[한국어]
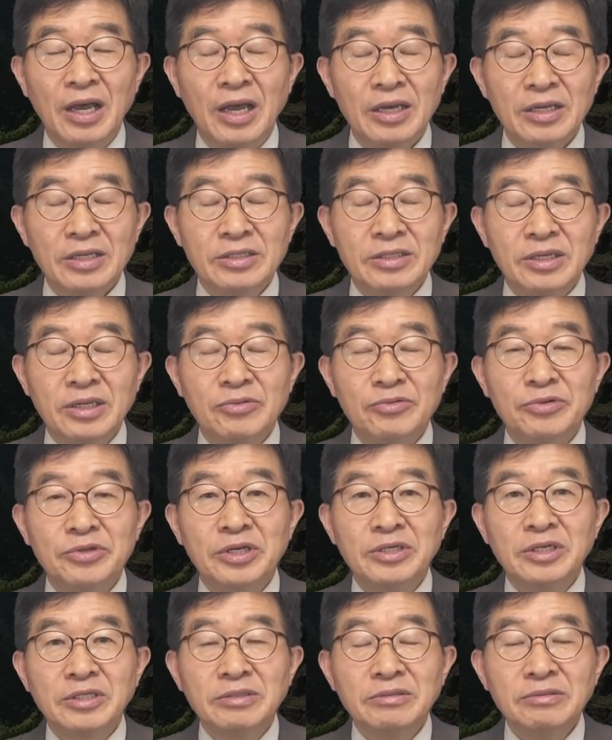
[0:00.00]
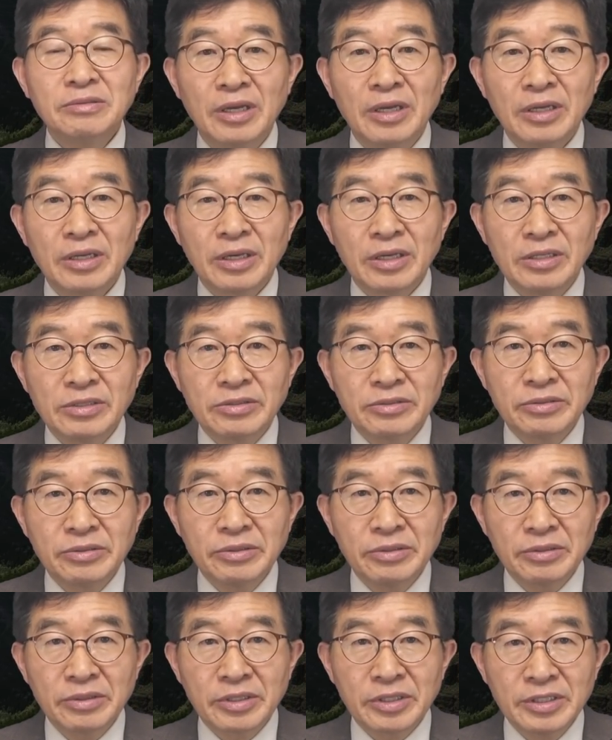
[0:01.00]
이들의 우려는
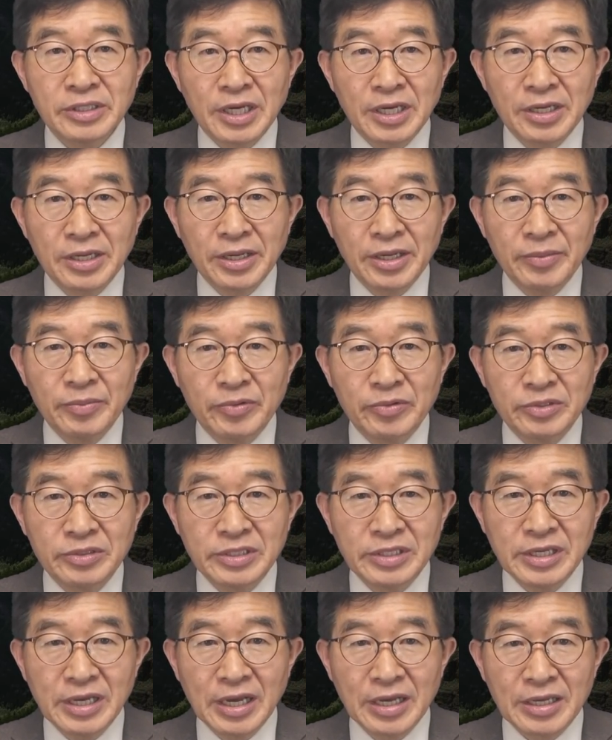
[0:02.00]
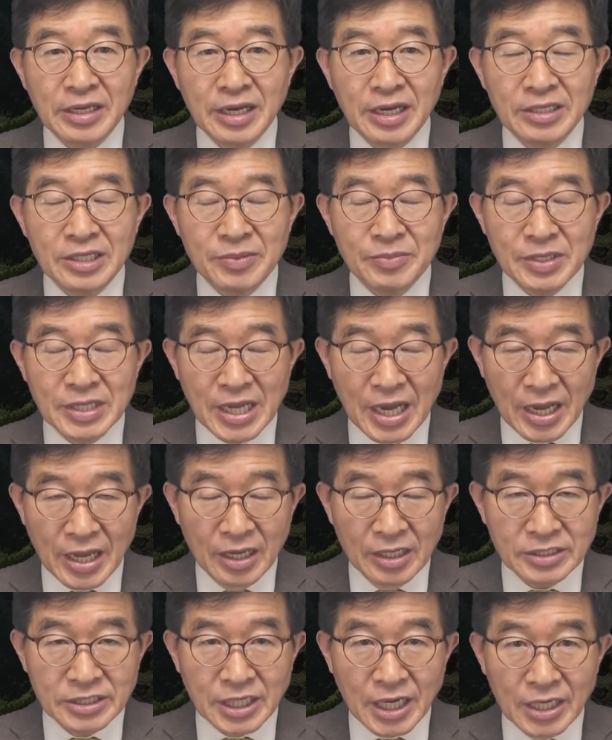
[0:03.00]
결코 그냥 해보는 이야기 아닙니다.
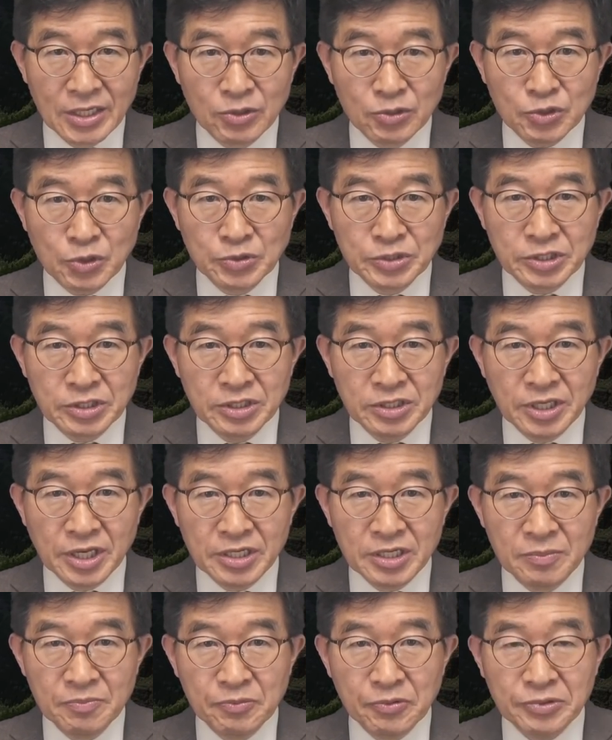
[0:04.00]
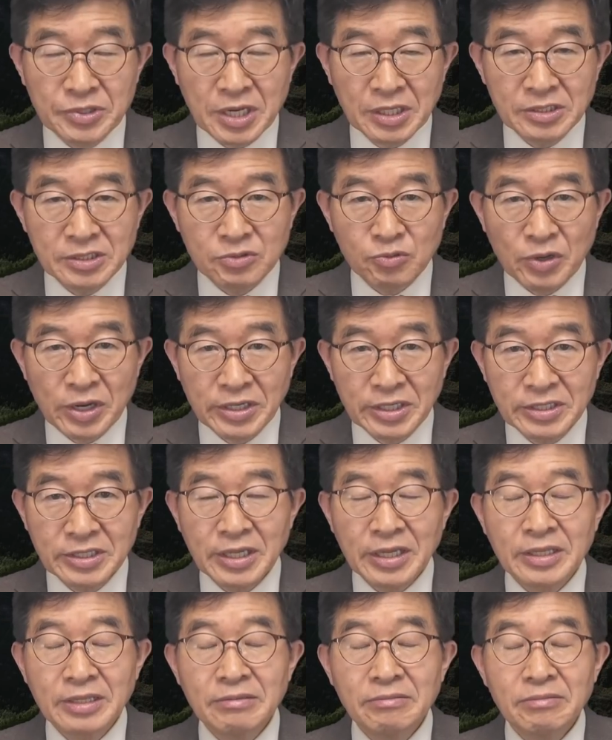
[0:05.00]
사1 5 총선 재검표장에
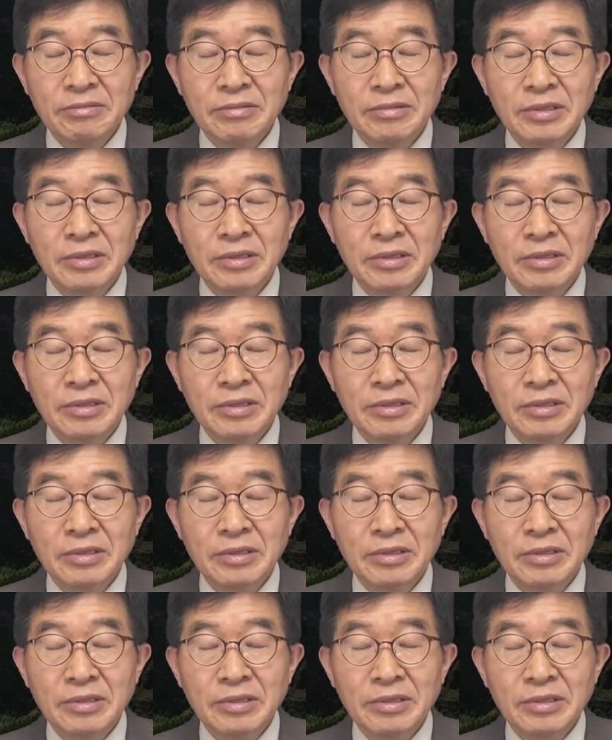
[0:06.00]
수확인된